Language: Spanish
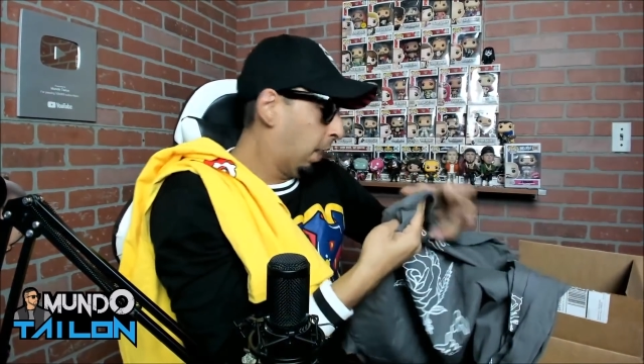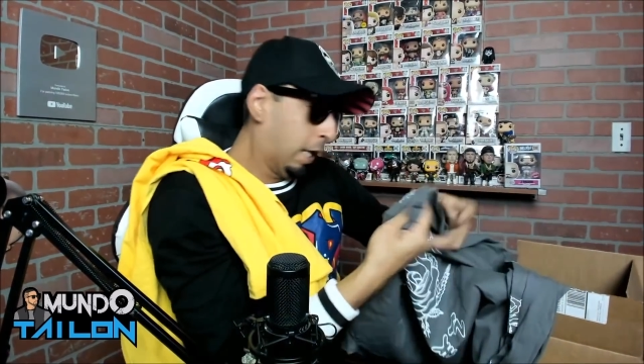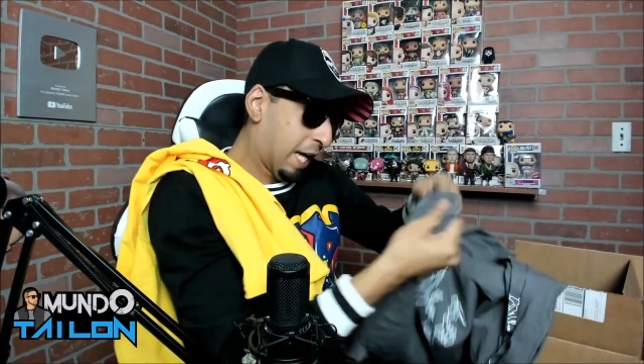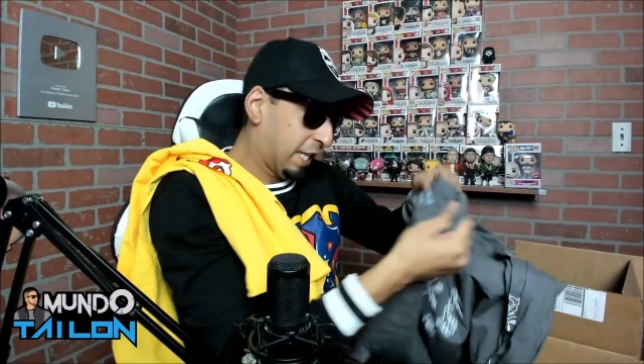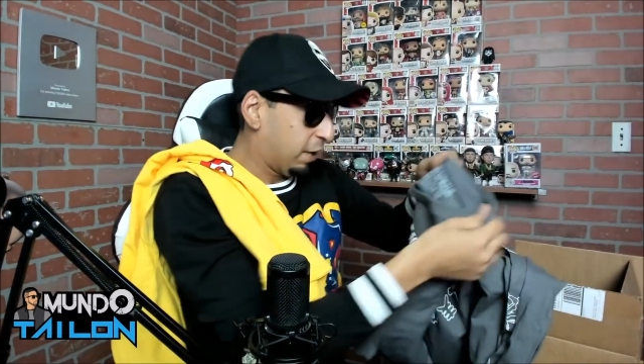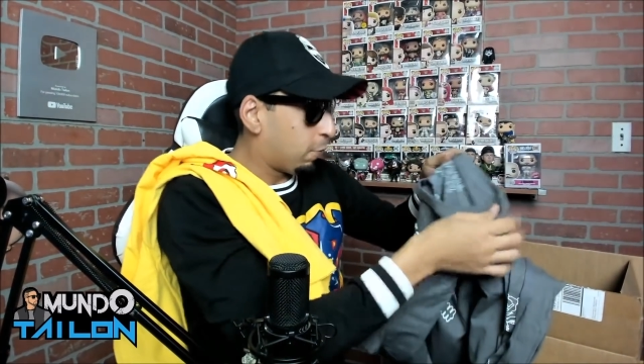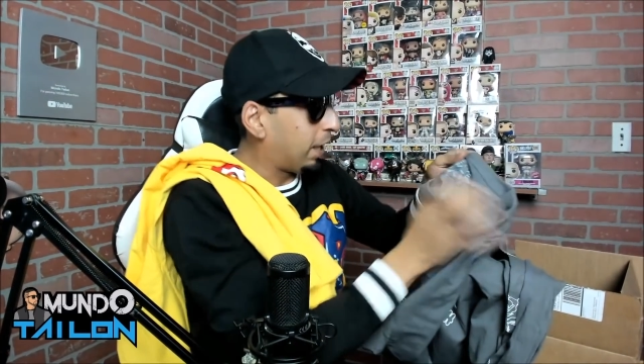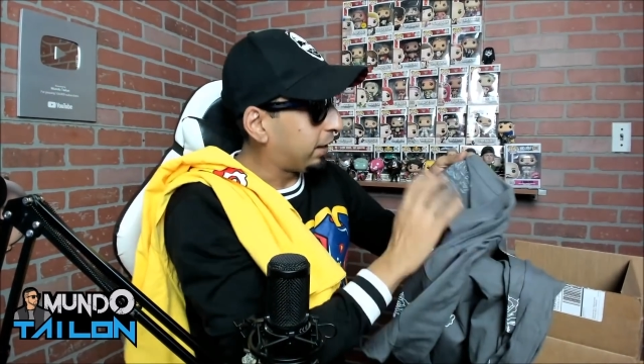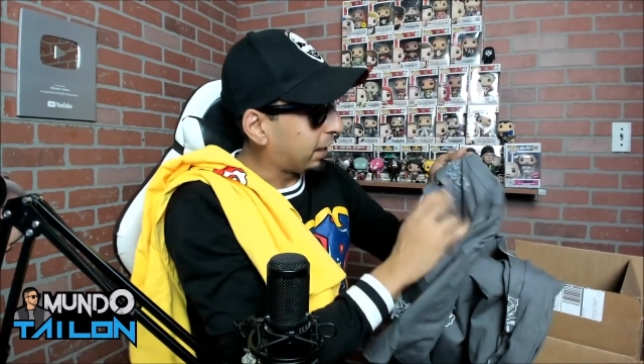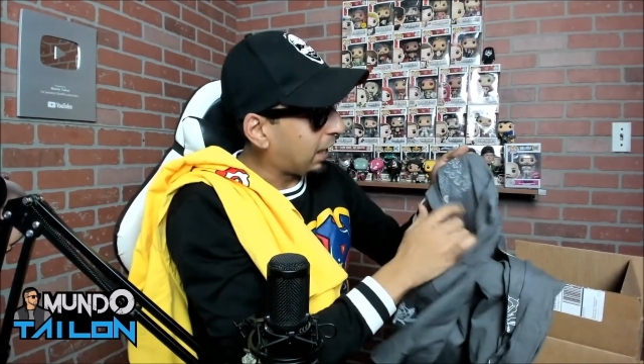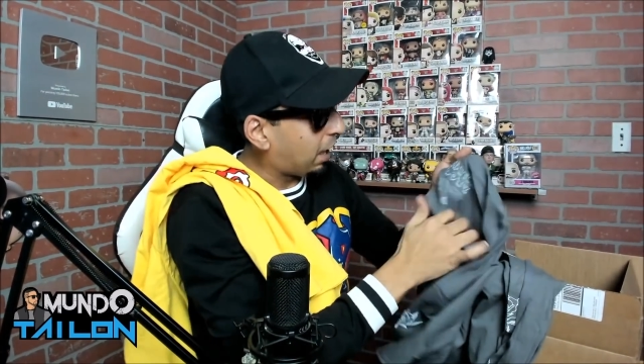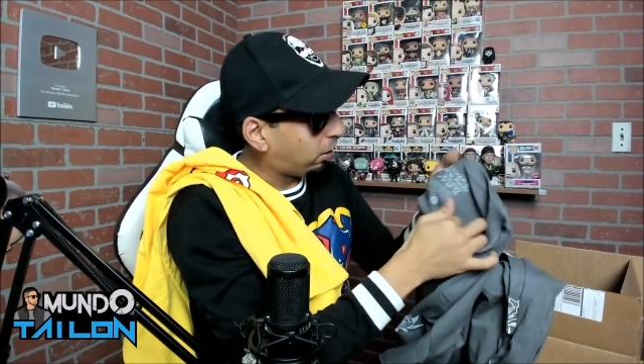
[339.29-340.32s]
Al igual
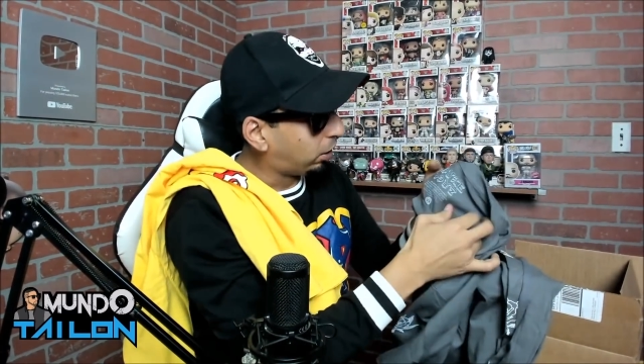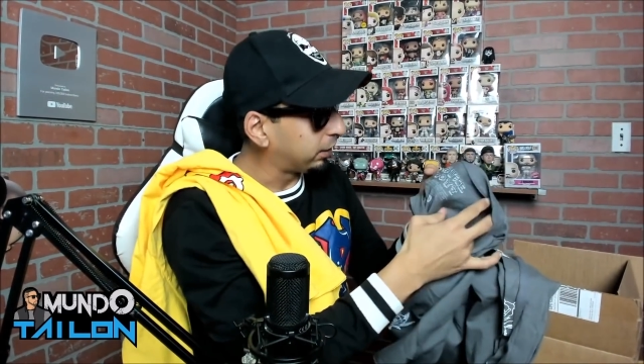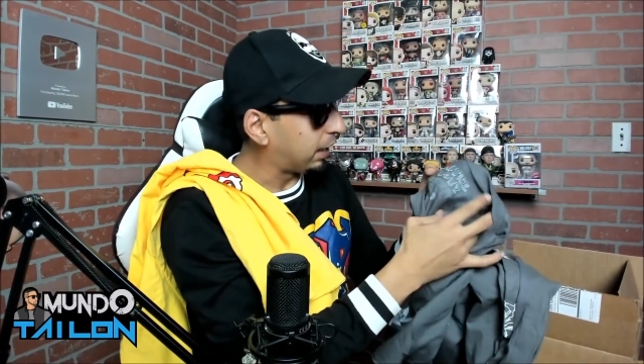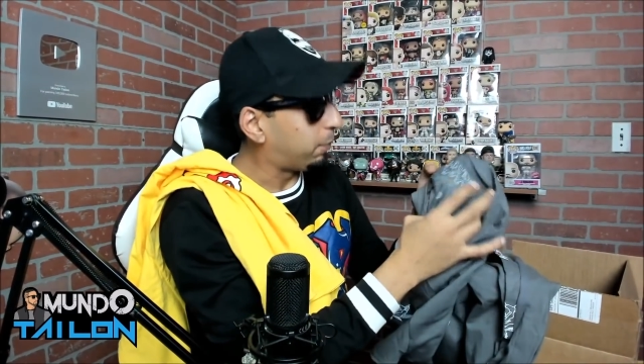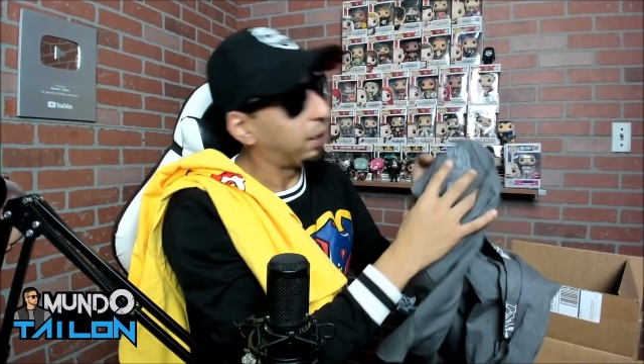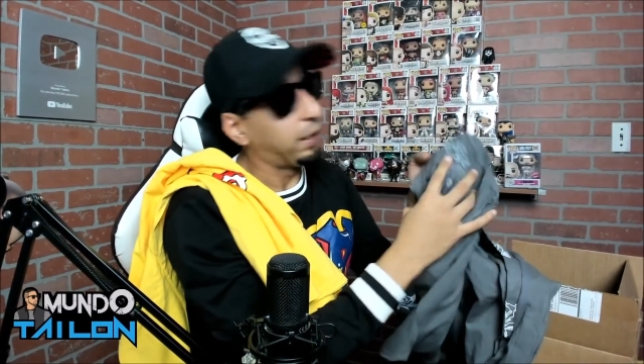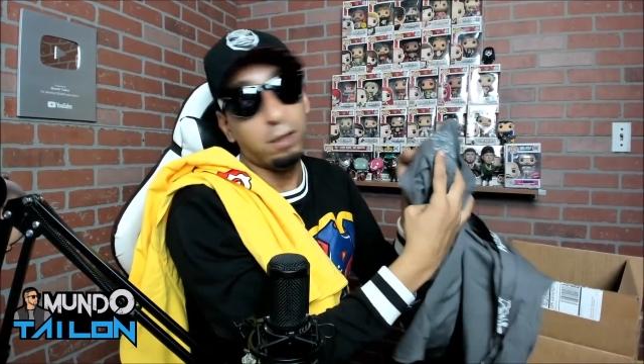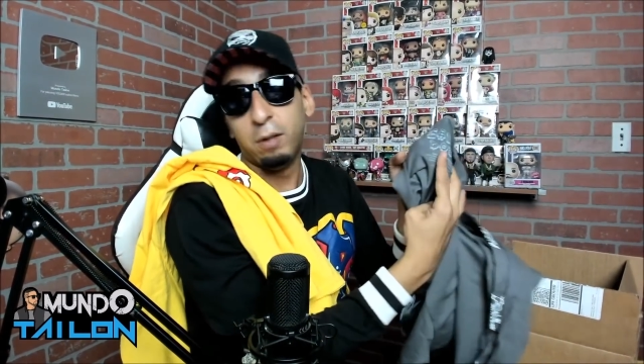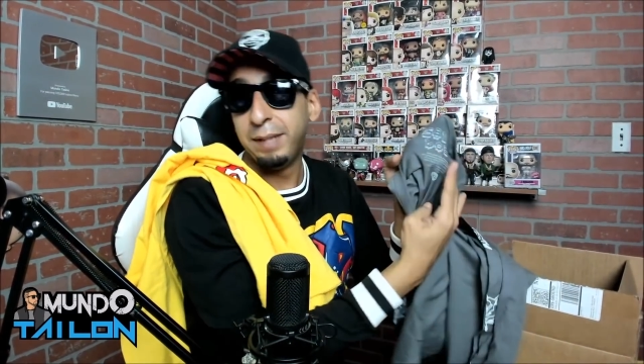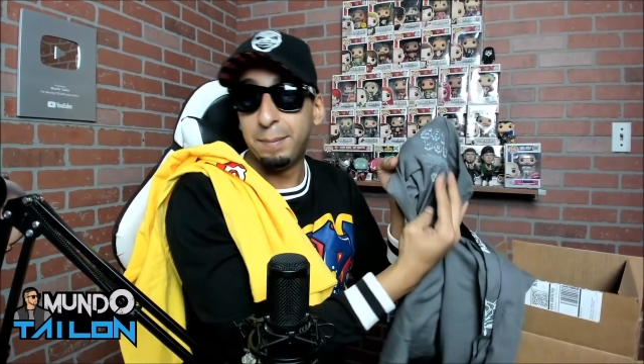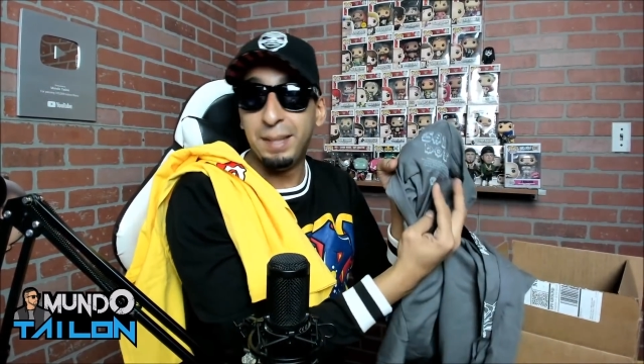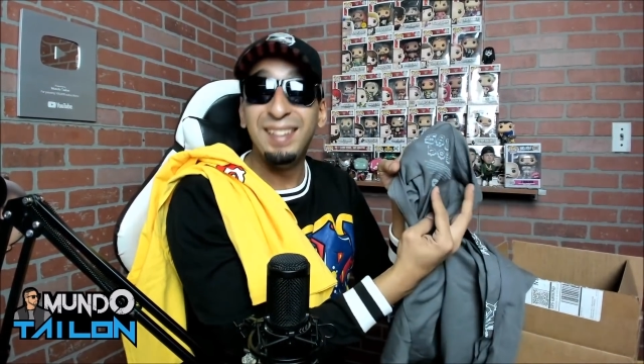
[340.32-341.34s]
que la otra, pues
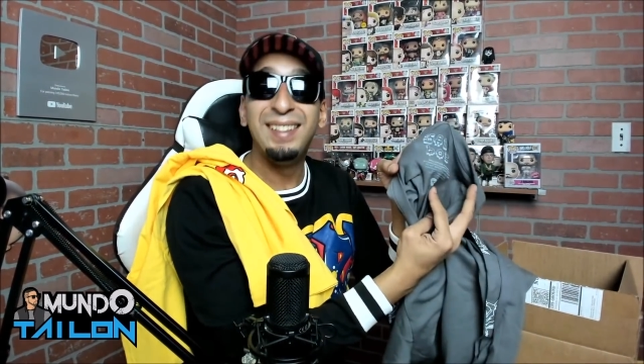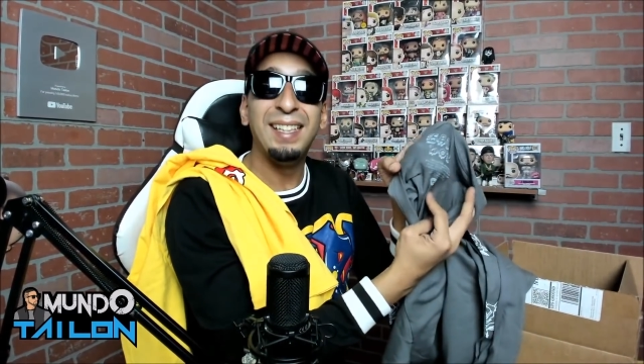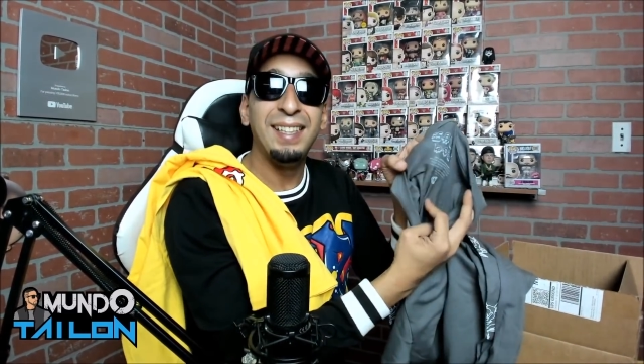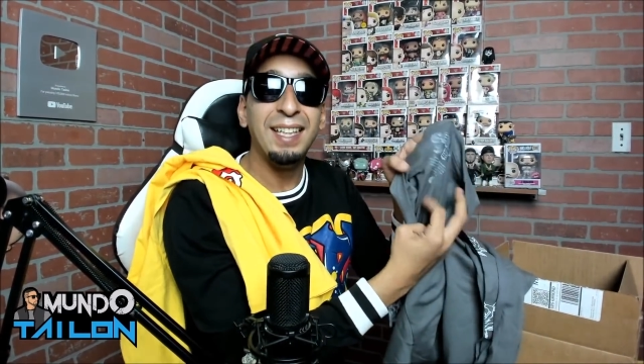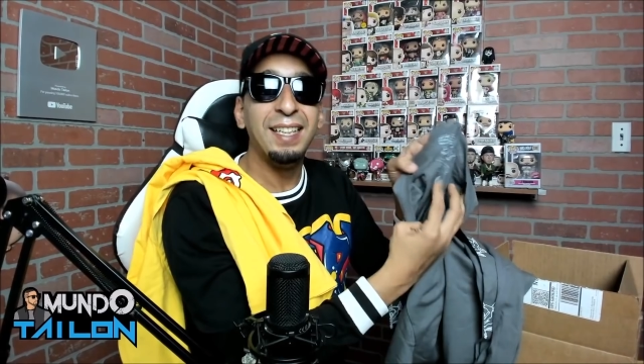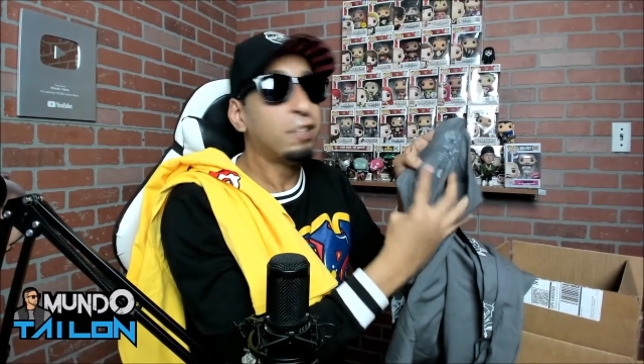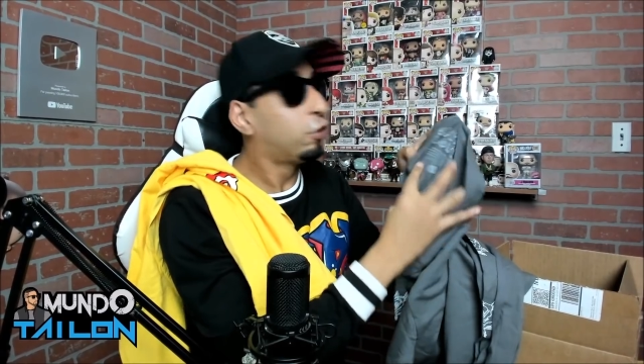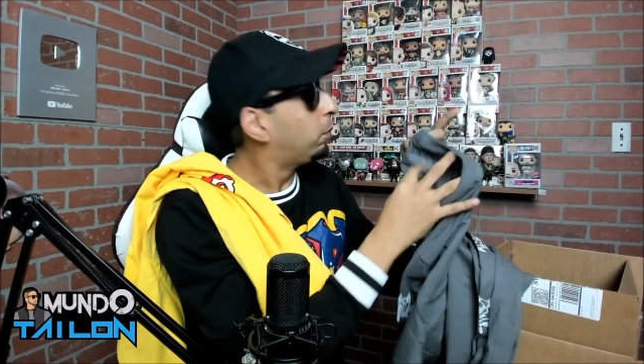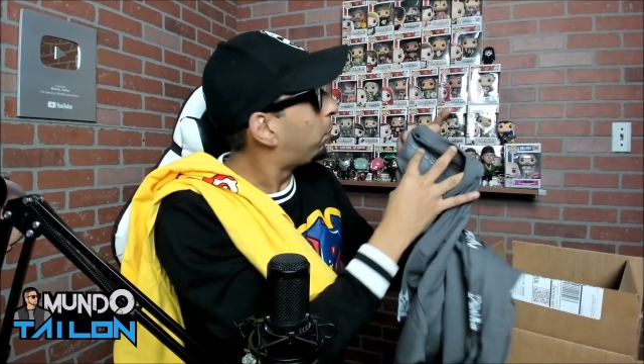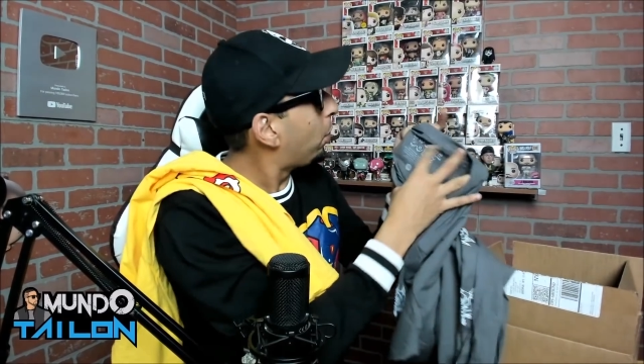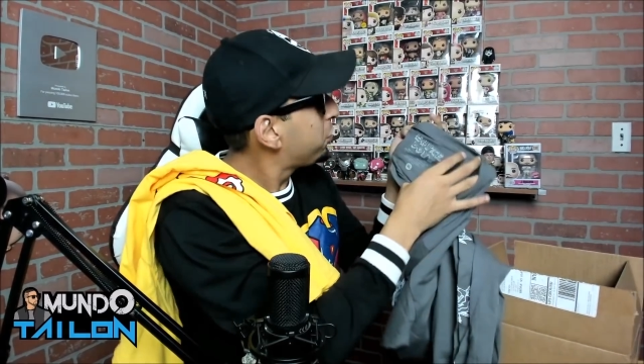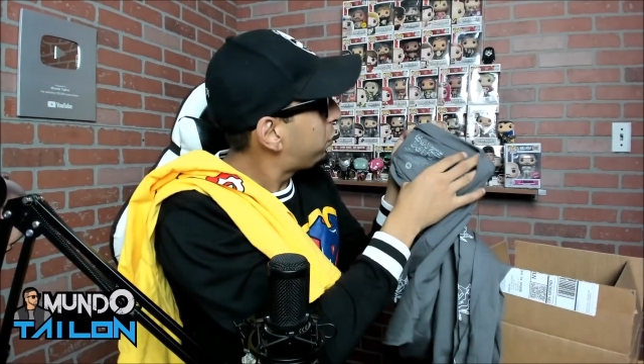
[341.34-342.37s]
obviamente tiene su
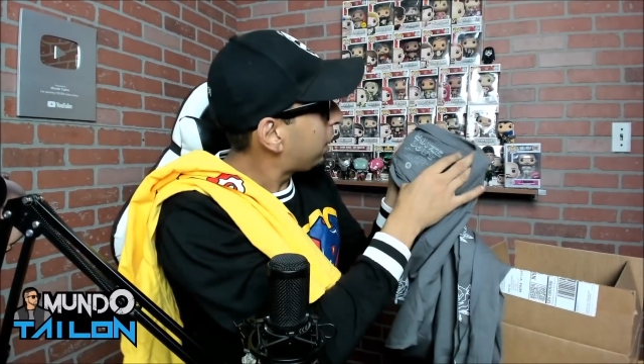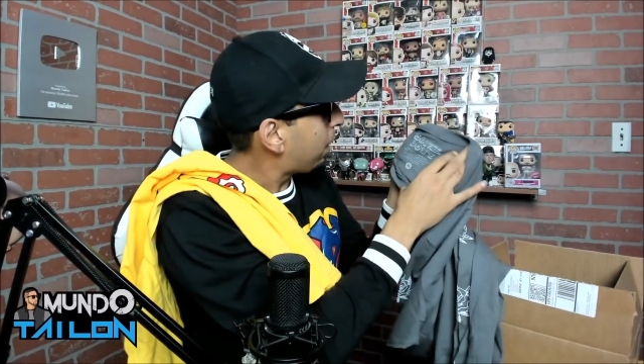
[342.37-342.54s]
ponche